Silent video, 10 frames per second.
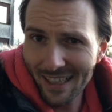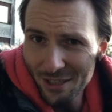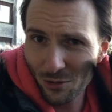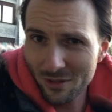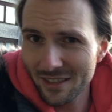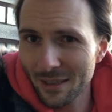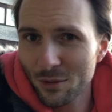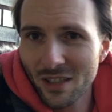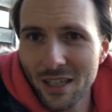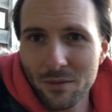Handschuhe sind am
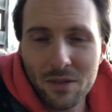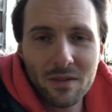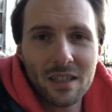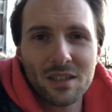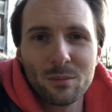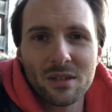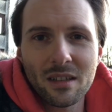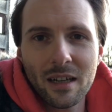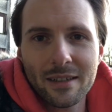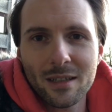Start, auf jeden Fall ist es ein
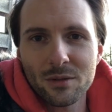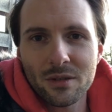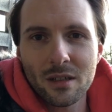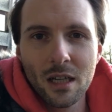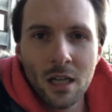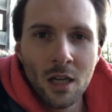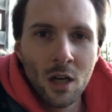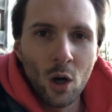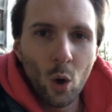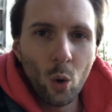bisschen kalt draußen
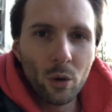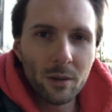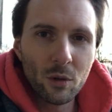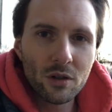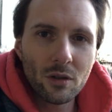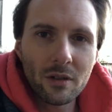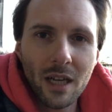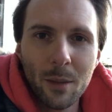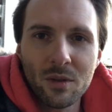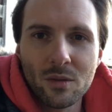und ich möchte
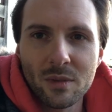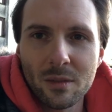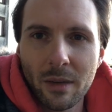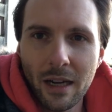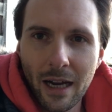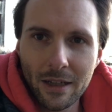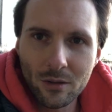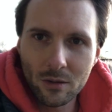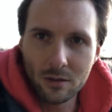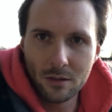euch einmal so ein bisschen meine
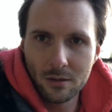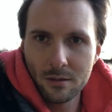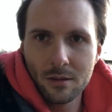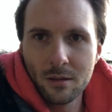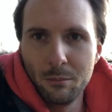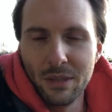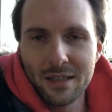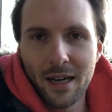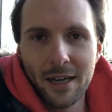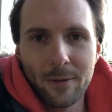Eindrücke
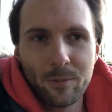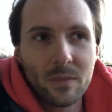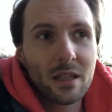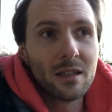mitteilen.